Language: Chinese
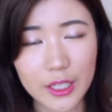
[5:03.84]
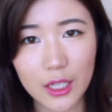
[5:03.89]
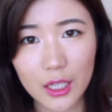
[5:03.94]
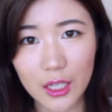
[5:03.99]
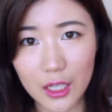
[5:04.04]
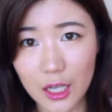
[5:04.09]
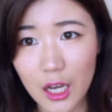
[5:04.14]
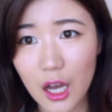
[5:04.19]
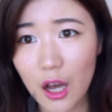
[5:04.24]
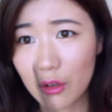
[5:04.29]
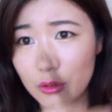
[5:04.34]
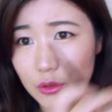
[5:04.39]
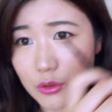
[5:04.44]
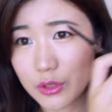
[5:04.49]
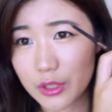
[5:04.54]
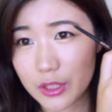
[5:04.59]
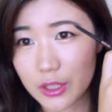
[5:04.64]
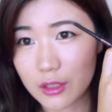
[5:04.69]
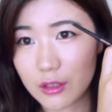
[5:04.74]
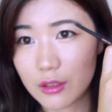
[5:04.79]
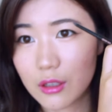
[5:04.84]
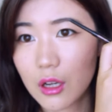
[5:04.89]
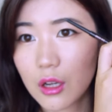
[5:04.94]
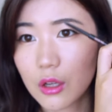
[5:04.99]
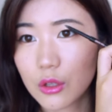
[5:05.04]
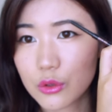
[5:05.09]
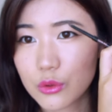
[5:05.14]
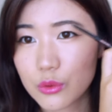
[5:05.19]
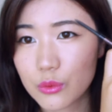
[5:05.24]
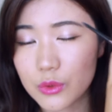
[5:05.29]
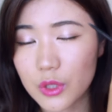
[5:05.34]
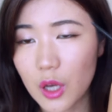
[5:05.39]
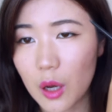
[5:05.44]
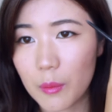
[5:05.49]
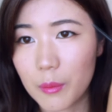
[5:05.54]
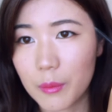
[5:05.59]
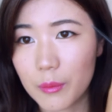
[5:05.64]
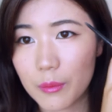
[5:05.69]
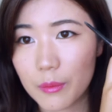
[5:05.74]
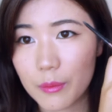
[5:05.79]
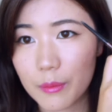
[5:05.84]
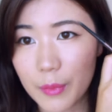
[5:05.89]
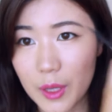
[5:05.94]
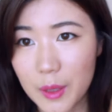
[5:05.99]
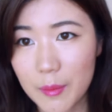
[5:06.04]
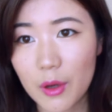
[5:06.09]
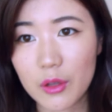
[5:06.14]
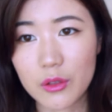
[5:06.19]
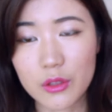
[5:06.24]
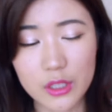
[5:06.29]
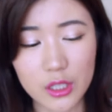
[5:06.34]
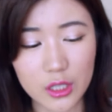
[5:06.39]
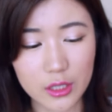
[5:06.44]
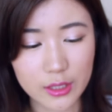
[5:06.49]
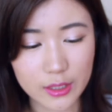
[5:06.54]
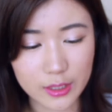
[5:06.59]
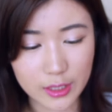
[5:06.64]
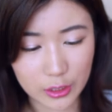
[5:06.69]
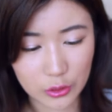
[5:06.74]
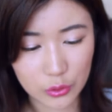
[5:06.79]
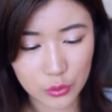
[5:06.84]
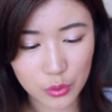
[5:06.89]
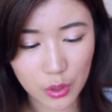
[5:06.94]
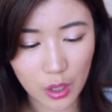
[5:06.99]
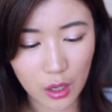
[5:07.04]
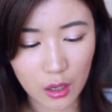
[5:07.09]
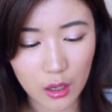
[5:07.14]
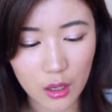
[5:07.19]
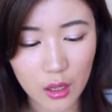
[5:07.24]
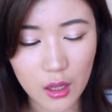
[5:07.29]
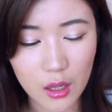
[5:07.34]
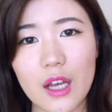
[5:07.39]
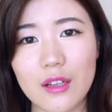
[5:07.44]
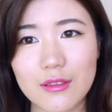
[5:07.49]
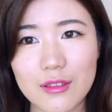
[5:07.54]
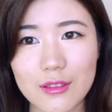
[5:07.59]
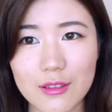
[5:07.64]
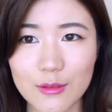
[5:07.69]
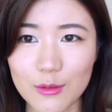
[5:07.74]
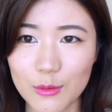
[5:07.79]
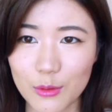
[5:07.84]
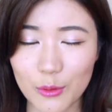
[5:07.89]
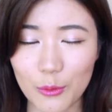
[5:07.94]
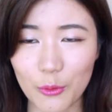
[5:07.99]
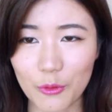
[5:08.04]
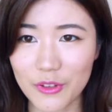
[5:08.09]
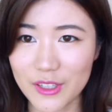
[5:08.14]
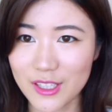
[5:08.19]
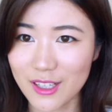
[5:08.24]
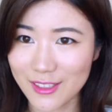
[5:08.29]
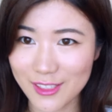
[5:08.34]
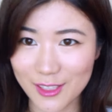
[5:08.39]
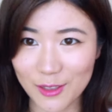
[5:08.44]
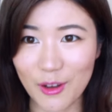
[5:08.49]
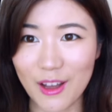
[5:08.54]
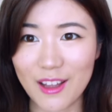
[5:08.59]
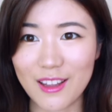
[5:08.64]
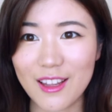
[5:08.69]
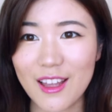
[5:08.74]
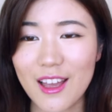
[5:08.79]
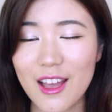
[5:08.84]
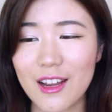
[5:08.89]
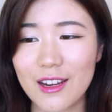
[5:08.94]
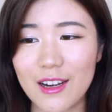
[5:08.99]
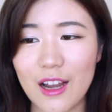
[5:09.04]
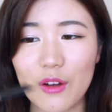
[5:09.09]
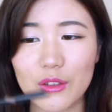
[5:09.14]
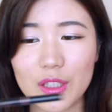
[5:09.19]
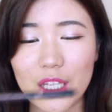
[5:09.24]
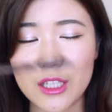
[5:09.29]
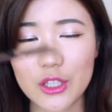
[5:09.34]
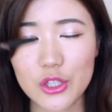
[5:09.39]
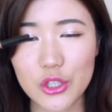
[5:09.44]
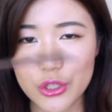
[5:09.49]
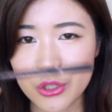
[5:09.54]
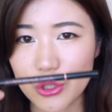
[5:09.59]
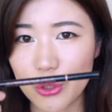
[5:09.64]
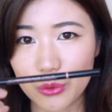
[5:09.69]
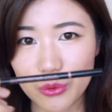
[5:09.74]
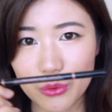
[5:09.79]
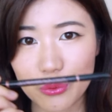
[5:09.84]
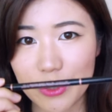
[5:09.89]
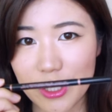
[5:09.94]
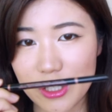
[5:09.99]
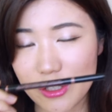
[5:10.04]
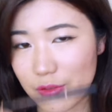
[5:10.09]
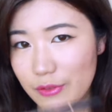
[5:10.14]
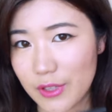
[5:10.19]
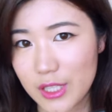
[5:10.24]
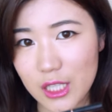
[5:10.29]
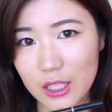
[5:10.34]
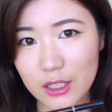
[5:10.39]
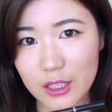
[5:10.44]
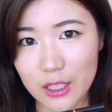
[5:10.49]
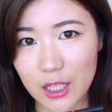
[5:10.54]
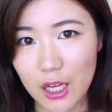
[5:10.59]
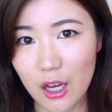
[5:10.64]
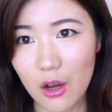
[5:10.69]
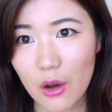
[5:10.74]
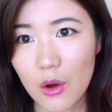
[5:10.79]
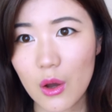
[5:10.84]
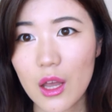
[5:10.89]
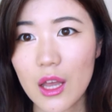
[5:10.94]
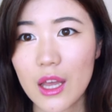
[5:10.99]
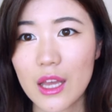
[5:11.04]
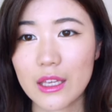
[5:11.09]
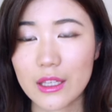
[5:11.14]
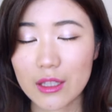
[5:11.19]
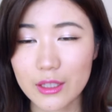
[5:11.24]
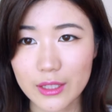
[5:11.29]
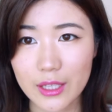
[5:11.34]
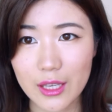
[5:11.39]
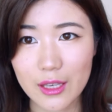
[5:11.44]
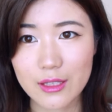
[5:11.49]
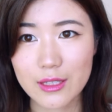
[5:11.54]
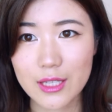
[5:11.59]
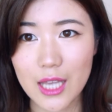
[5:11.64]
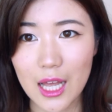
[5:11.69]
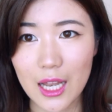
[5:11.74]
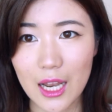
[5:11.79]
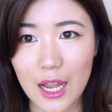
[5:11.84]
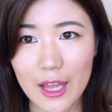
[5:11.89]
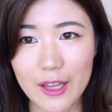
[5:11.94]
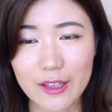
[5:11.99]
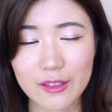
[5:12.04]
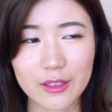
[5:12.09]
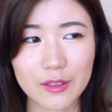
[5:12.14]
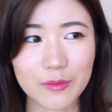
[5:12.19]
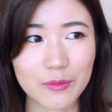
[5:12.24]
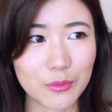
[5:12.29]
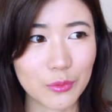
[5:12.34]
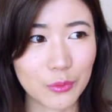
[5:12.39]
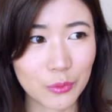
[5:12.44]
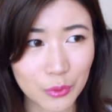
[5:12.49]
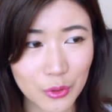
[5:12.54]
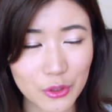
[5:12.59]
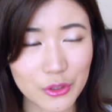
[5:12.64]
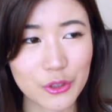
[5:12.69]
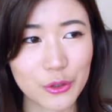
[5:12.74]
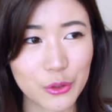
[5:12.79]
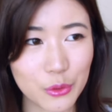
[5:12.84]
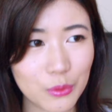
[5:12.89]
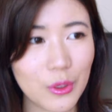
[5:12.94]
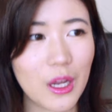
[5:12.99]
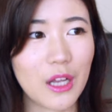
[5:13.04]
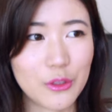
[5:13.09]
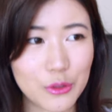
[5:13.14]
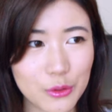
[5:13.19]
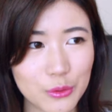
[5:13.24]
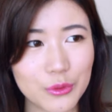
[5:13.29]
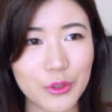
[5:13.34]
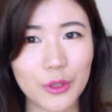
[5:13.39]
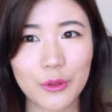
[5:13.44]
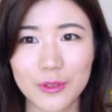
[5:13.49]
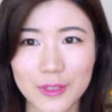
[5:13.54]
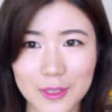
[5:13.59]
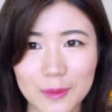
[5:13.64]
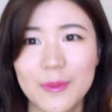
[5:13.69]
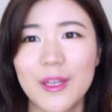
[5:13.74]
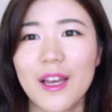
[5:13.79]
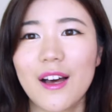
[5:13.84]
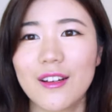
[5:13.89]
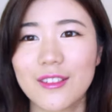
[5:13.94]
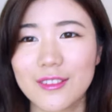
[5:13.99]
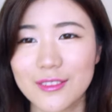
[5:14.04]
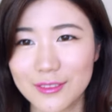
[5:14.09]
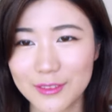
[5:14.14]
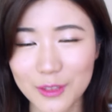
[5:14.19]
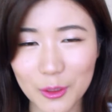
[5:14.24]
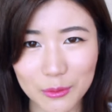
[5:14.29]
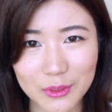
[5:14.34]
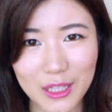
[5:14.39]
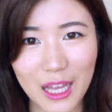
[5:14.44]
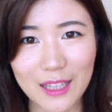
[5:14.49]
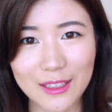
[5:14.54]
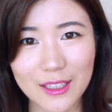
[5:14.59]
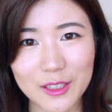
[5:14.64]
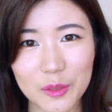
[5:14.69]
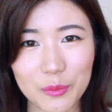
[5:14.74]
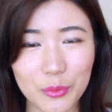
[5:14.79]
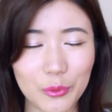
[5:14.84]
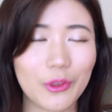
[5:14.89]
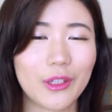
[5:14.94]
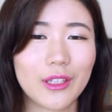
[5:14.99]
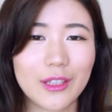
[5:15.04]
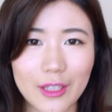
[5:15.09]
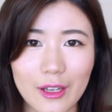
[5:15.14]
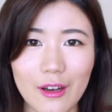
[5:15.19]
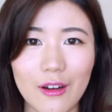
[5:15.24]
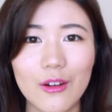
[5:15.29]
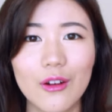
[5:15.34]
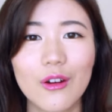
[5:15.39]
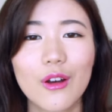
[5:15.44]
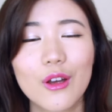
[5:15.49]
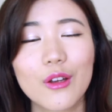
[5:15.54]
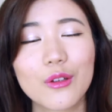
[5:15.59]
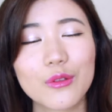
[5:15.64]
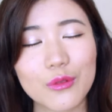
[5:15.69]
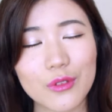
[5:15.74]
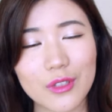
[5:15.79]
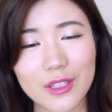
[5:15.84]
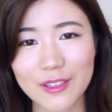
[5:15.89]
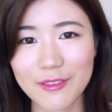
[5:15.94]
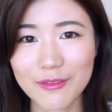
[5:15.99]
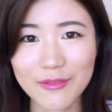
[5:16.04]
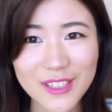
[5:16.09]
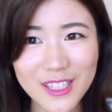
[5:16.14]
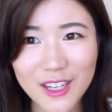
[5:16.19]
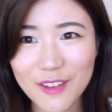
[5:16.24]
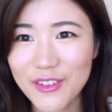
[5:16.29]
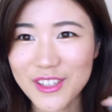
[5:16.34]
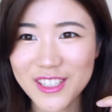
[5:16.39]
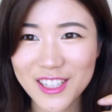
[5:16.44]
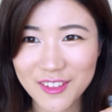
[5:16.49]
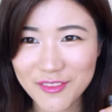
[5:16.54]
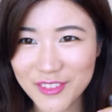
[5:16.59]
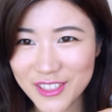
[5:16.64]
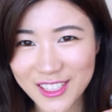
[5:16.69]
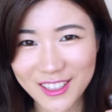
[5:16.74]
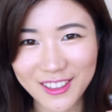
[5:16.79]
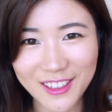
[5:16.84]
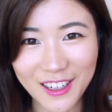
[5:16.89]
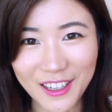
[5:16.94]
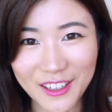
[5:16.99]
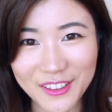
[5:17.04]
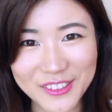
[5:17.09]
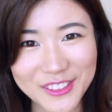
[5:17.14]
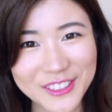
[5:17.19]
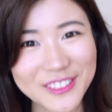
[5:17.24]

以很好的这个塑造眉毛的这个形状样子，所以我非常喜欢。然后它的持久度也是非常的高，一天下来你无论是出汗、出油，怎么样弄它，它都不会掉，所以非常非常非常好。